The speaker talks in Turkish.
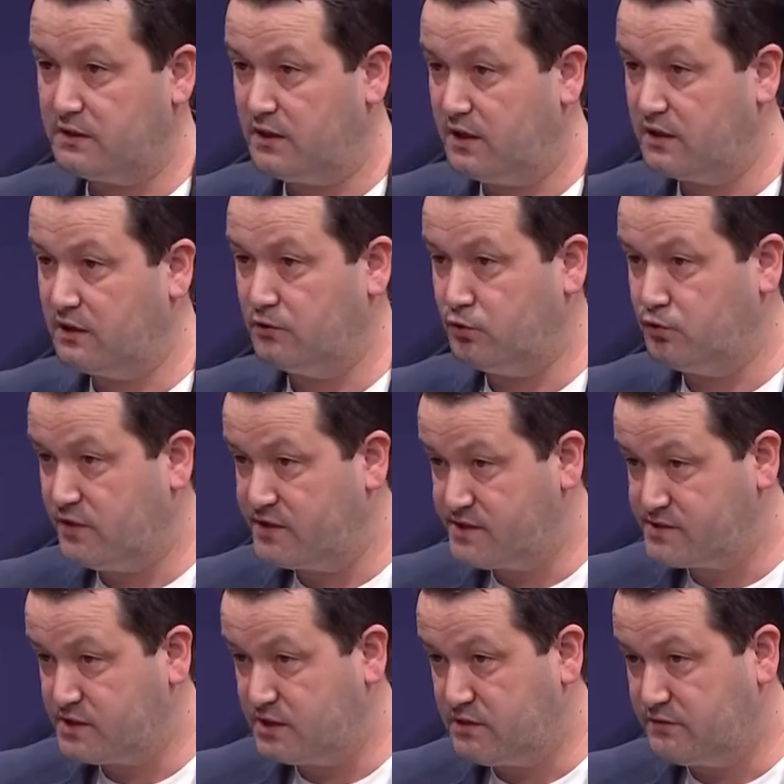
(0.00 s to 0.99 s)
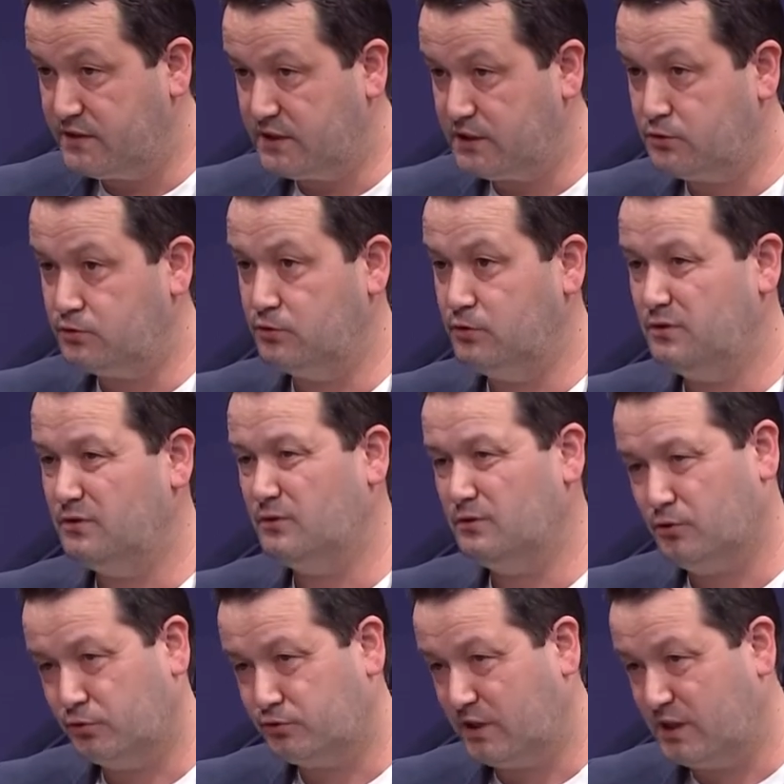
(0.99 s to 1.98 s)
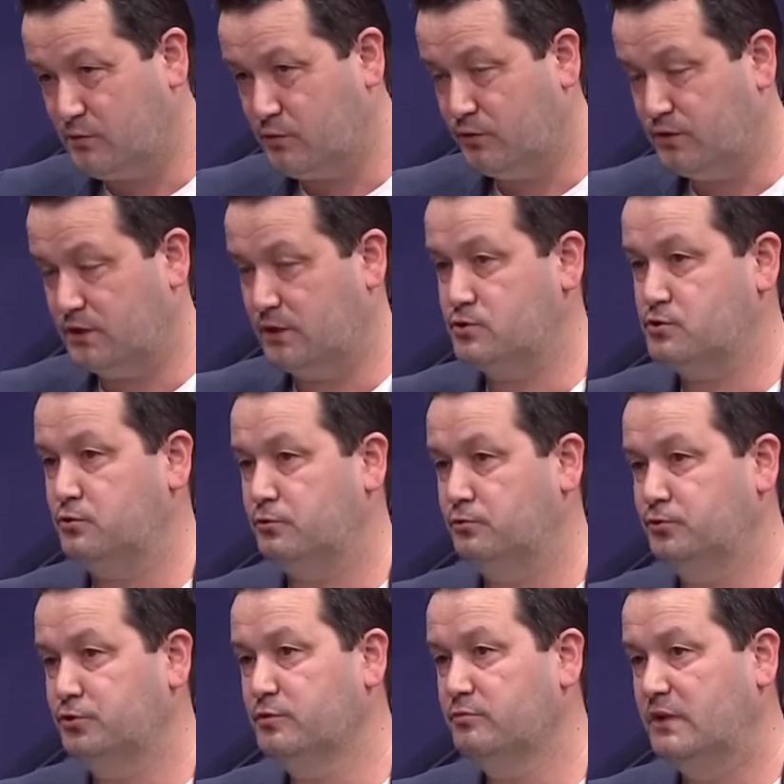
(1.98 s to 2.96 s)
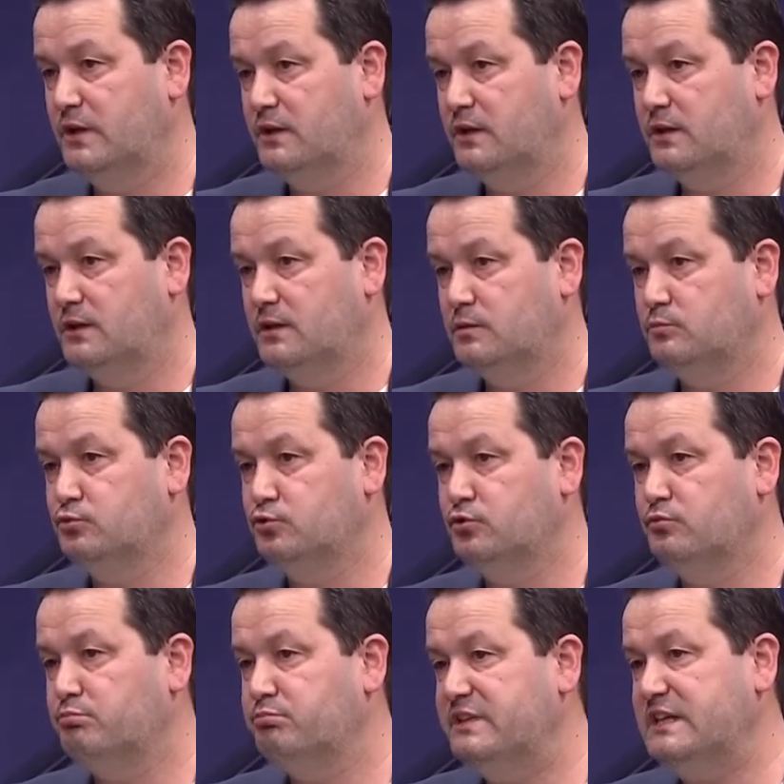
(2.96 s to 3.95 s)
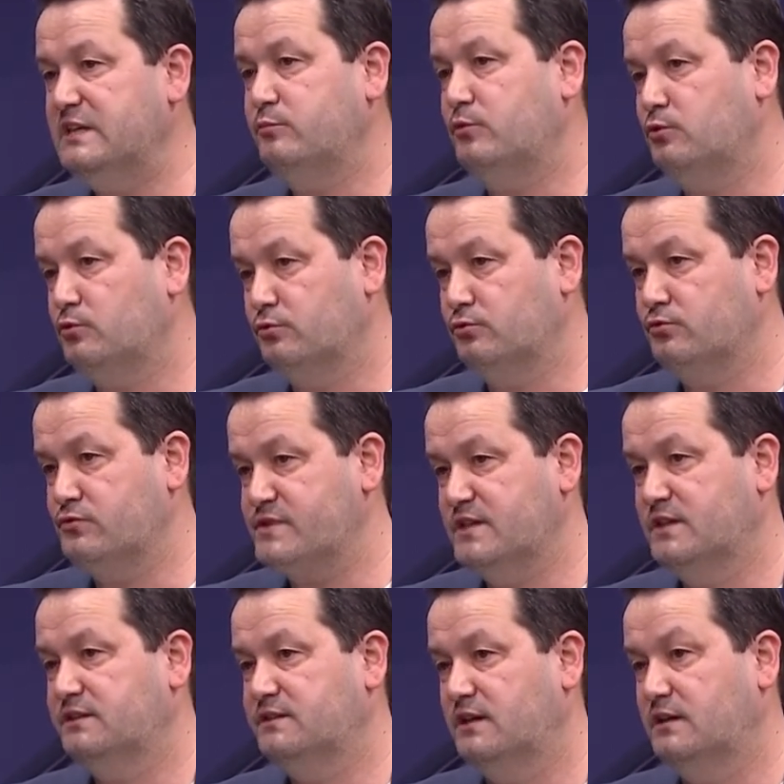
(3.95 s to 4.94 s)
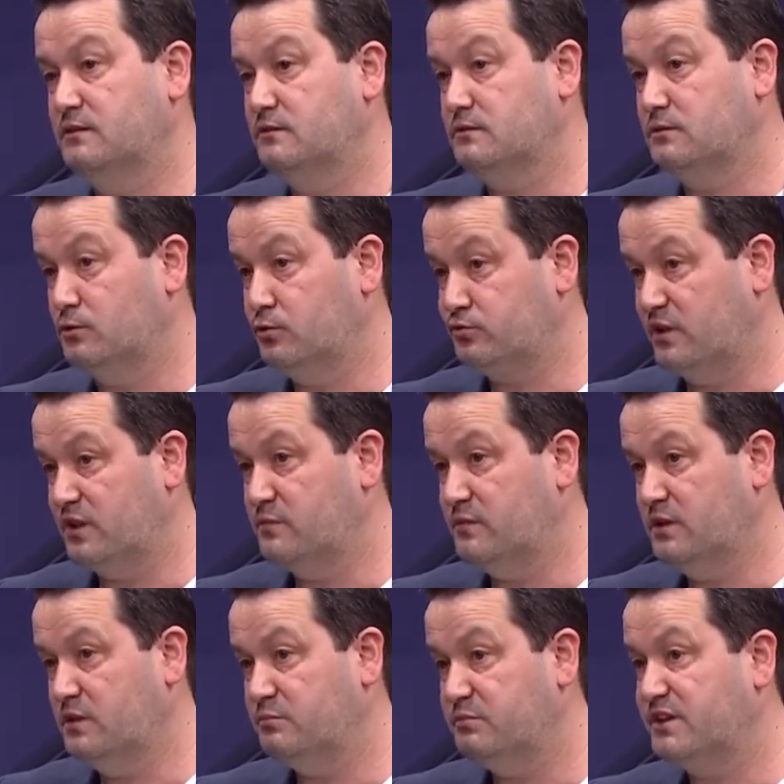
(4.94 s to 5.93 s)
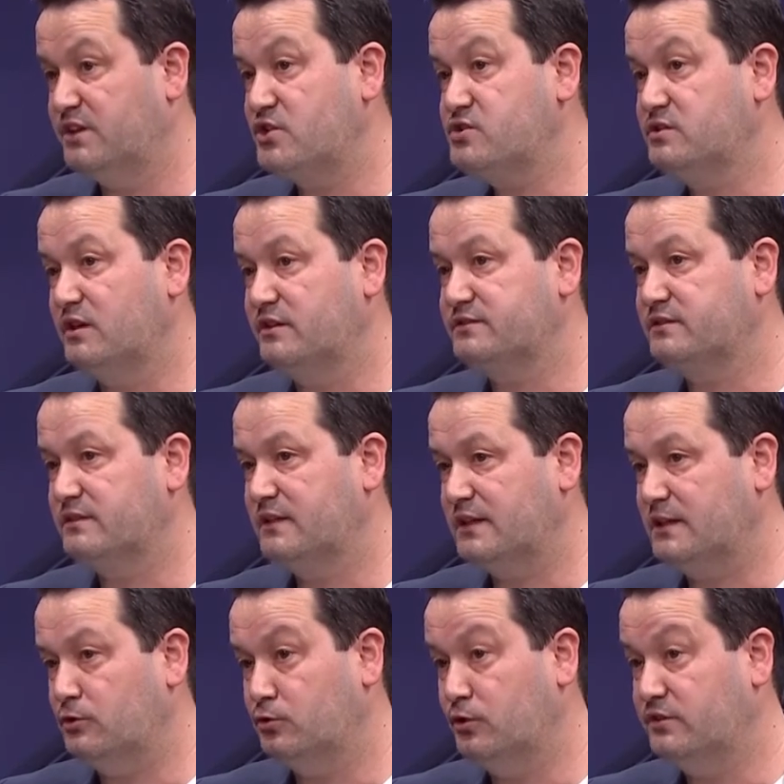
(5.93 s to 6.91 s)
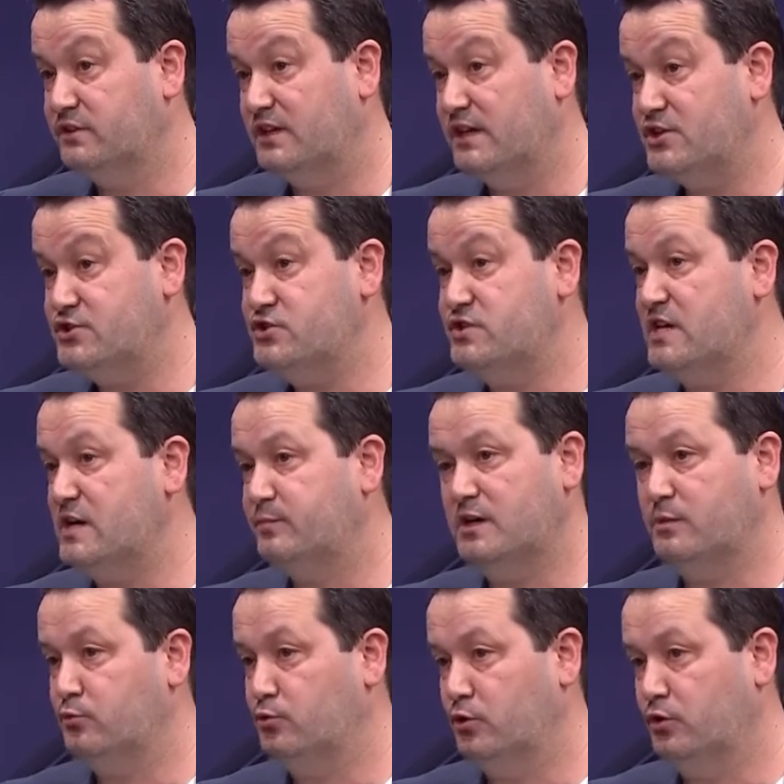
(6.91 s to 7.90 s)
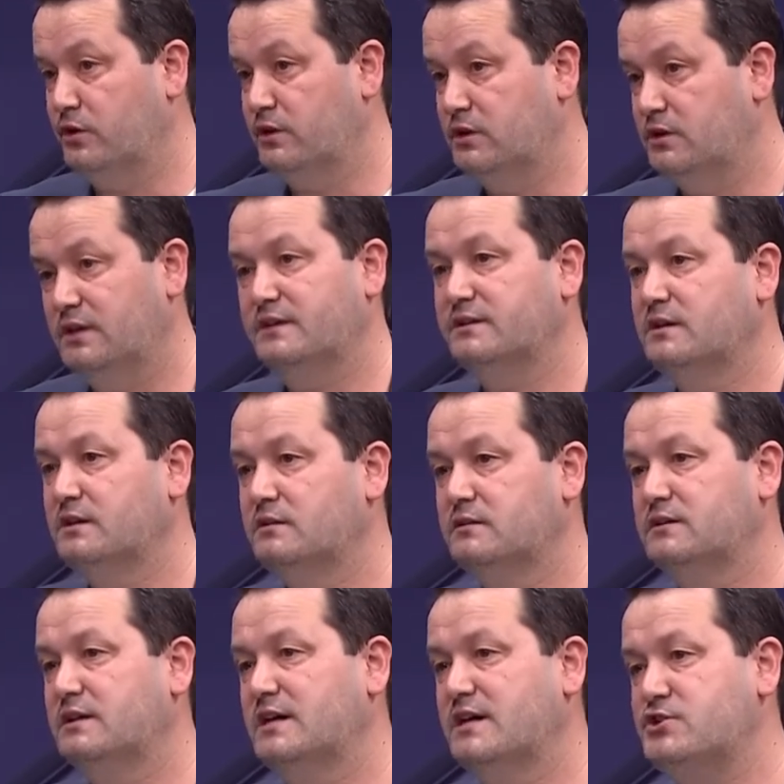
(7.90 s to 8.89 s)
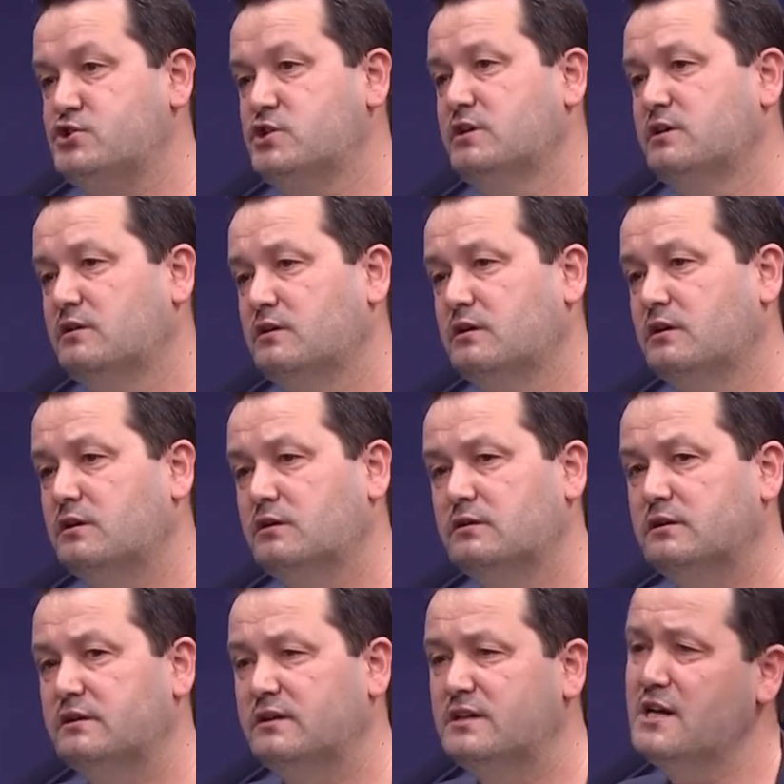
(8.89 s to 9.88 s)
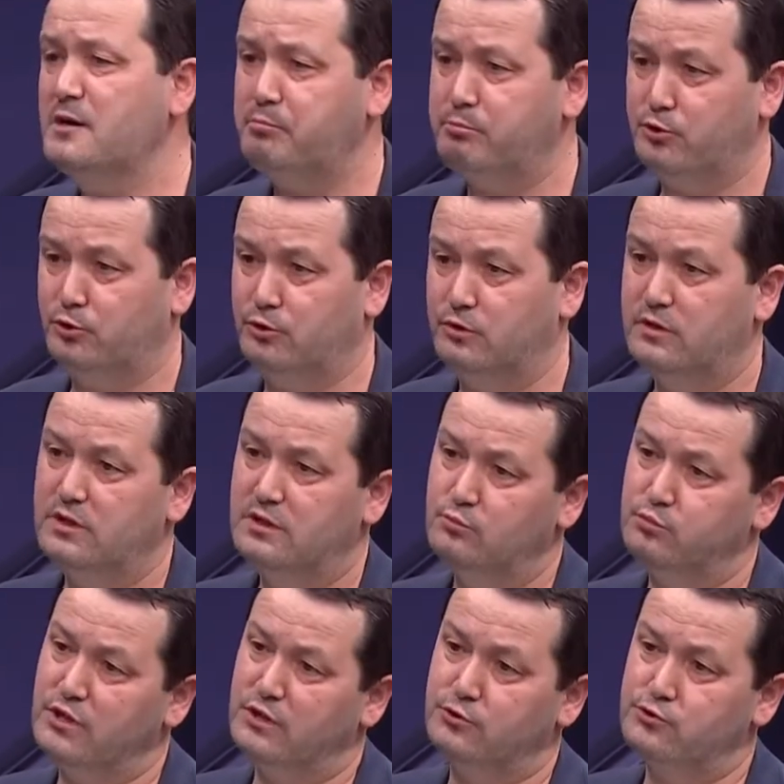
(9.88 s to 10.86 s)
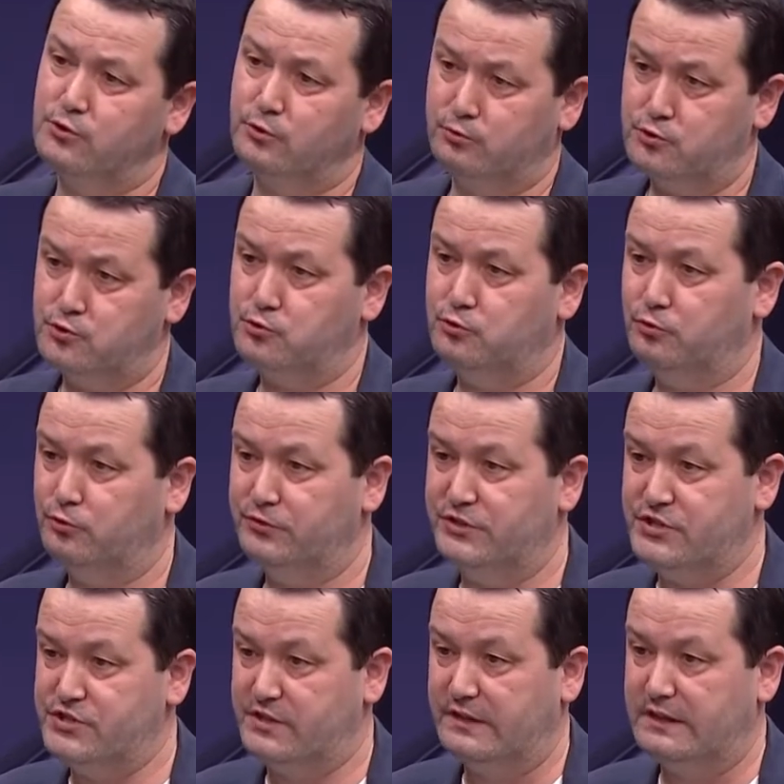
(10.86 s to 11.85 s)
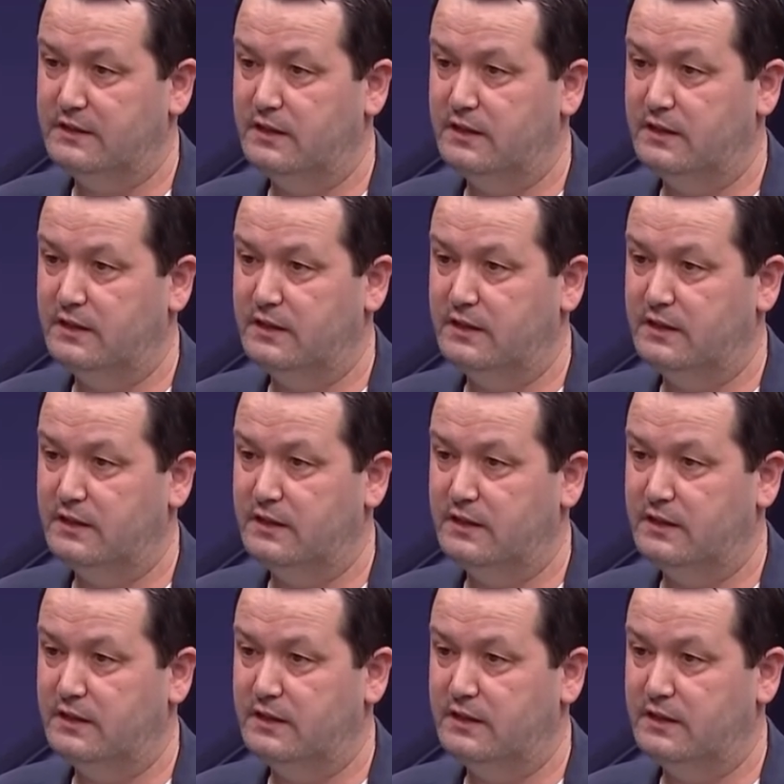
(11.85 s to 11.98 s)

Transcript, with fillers: her yıl üniversite sınavına giriyor. Ortalama olarak söylüyorum. Bunun 1 milyonu zaten ortalama barajın altında kalıyor. Tercih yapamıyor. Ya da hmm. tercih e, yapmıyor. Puanı çok düşük olduğu için